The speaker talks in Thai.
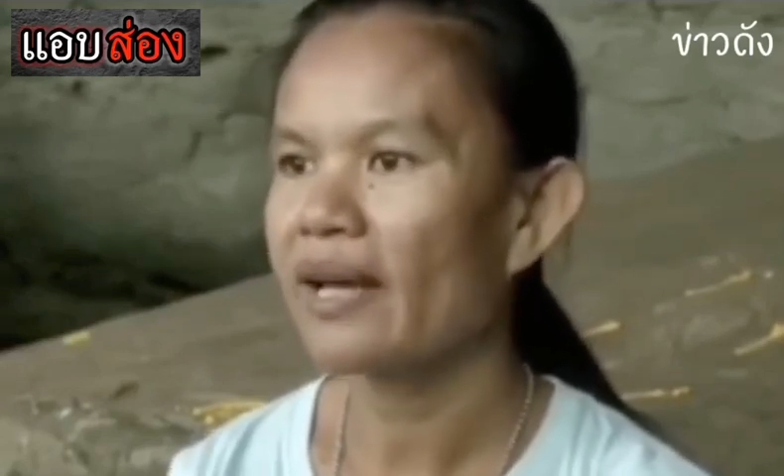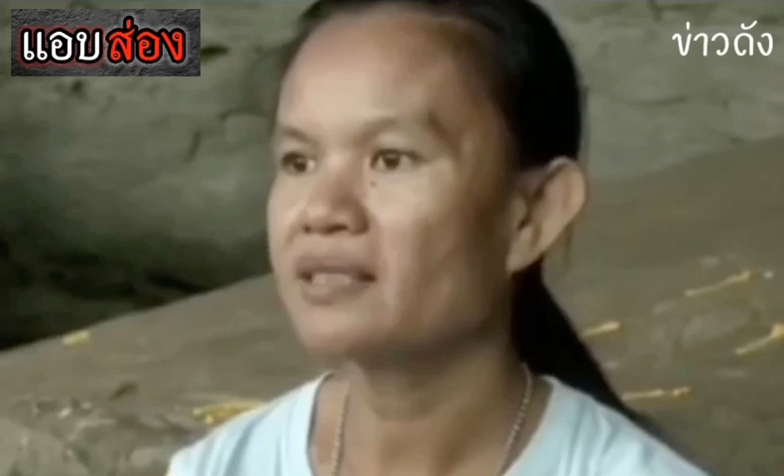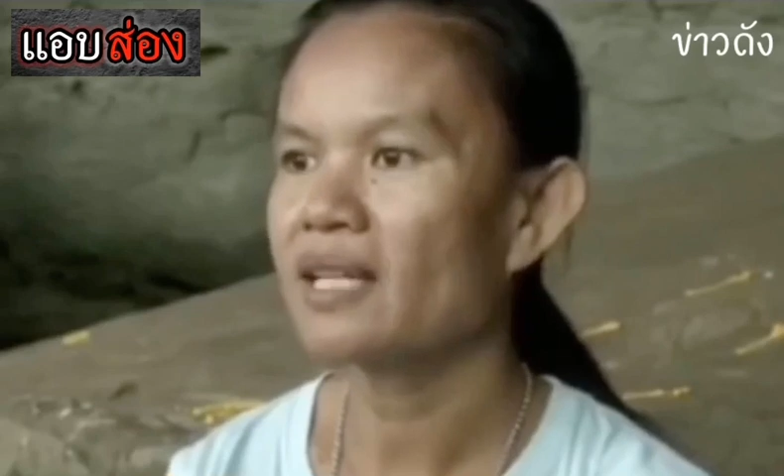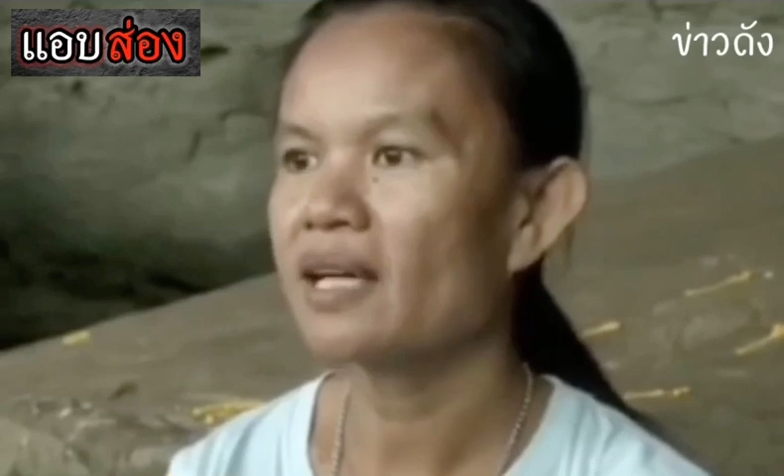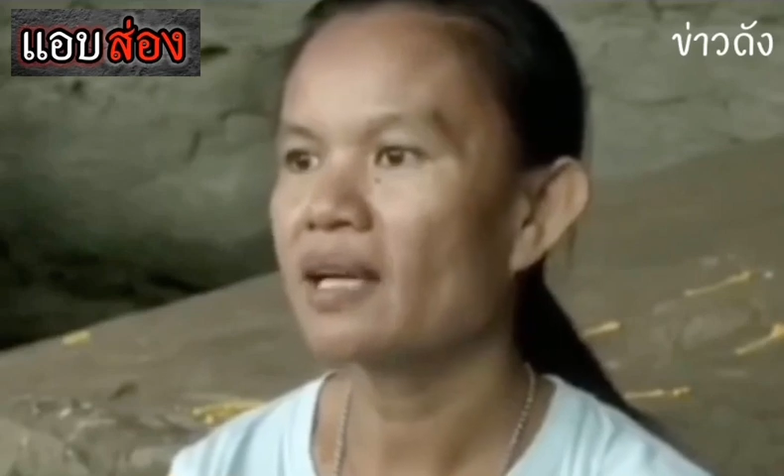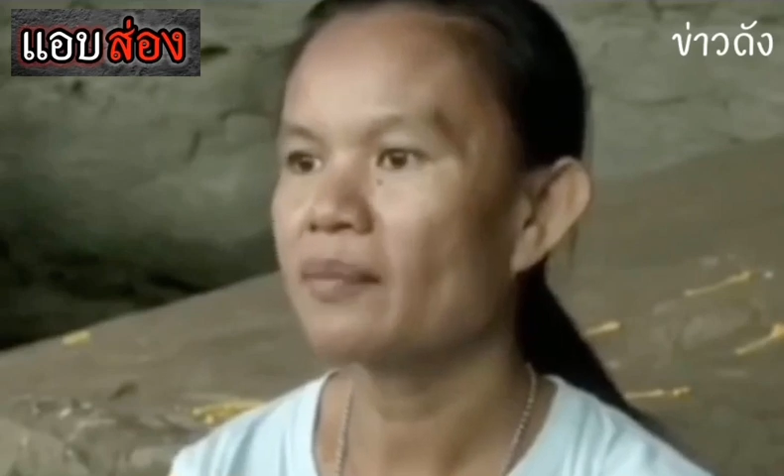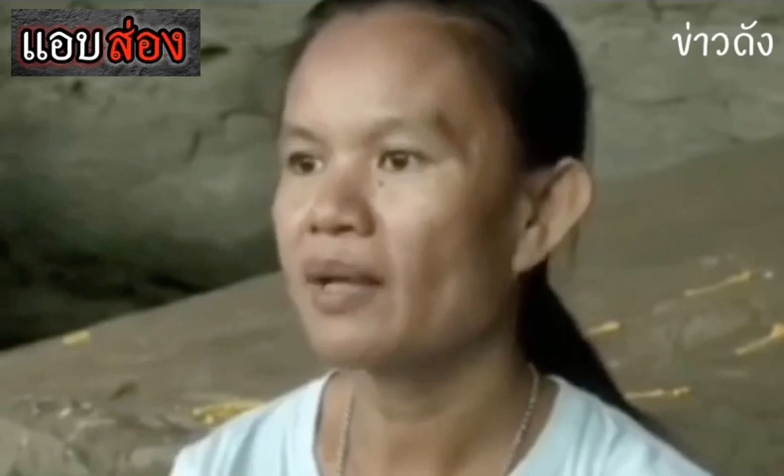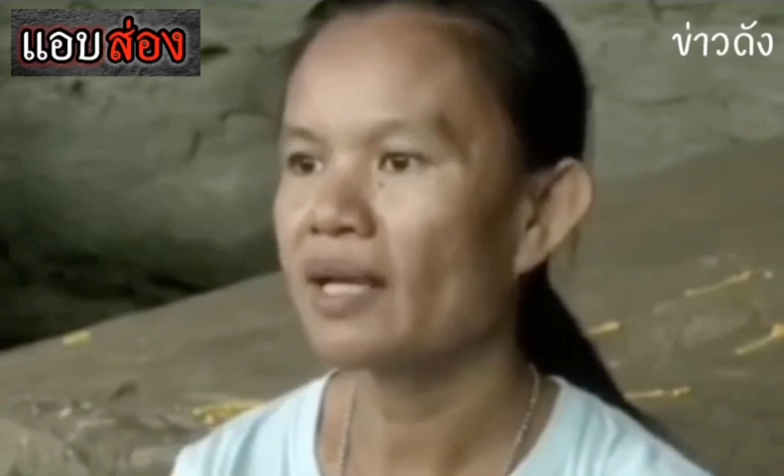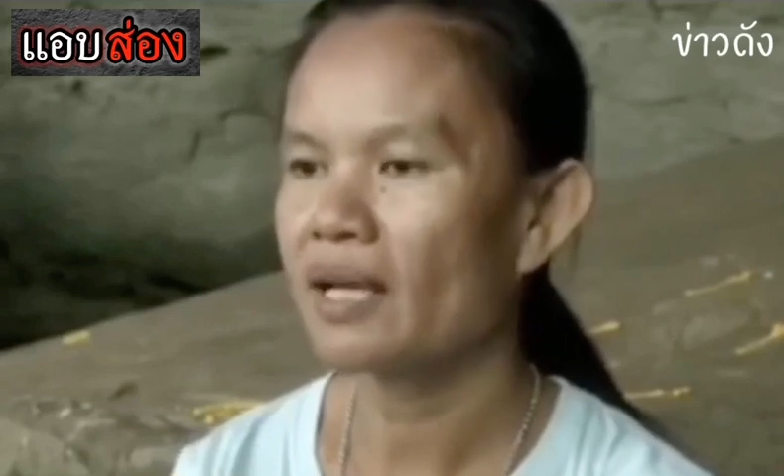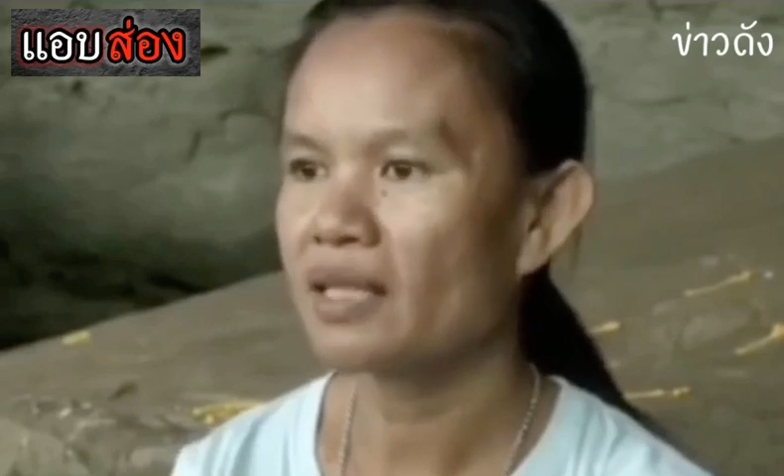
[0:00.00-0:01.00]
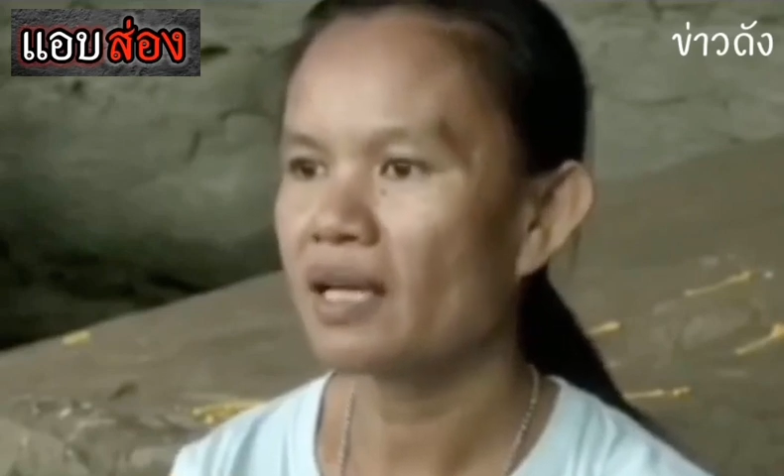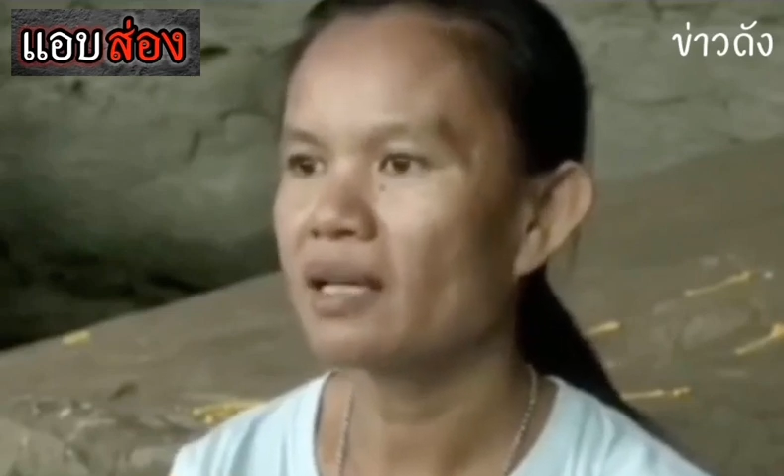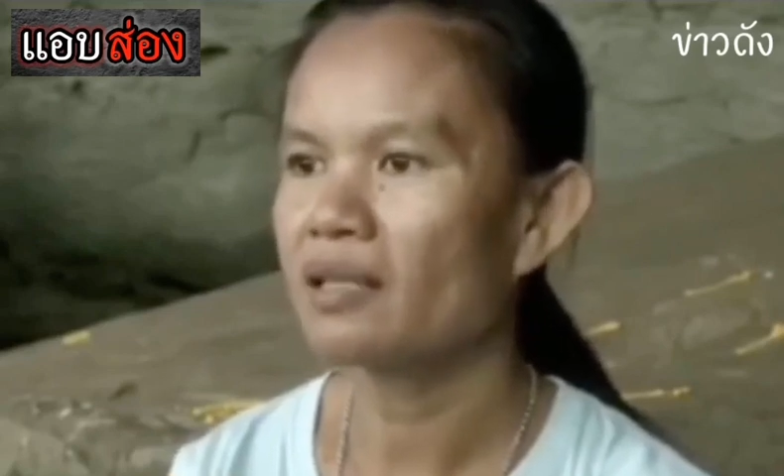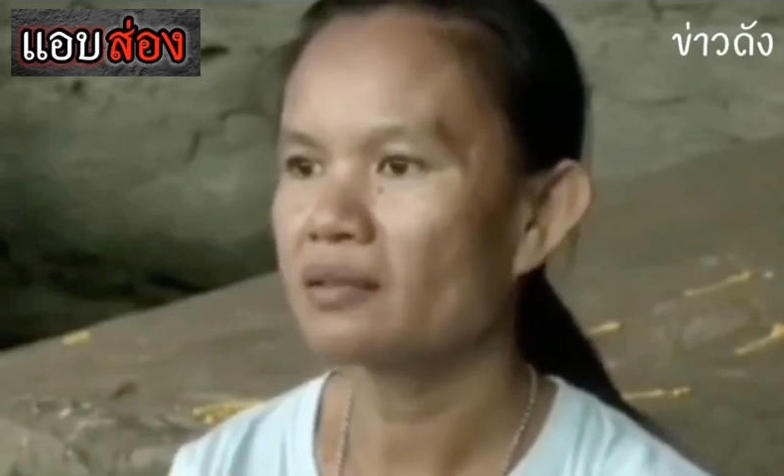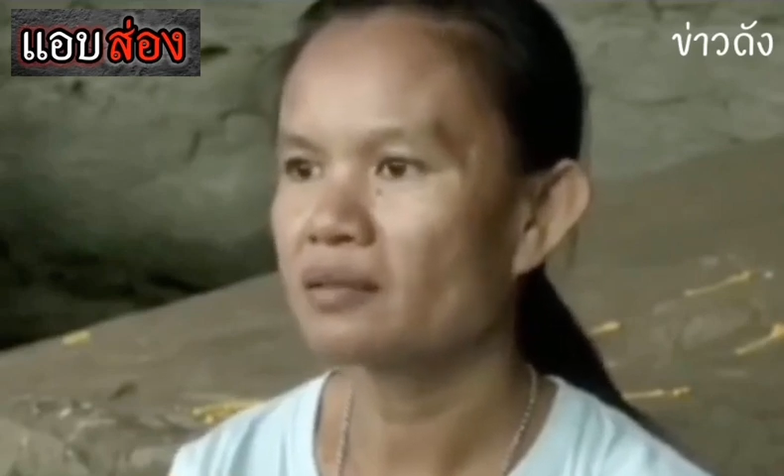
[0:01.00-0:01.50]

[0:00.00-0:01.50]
แข่งใจกัน ไม่ให้แข่งใจกัน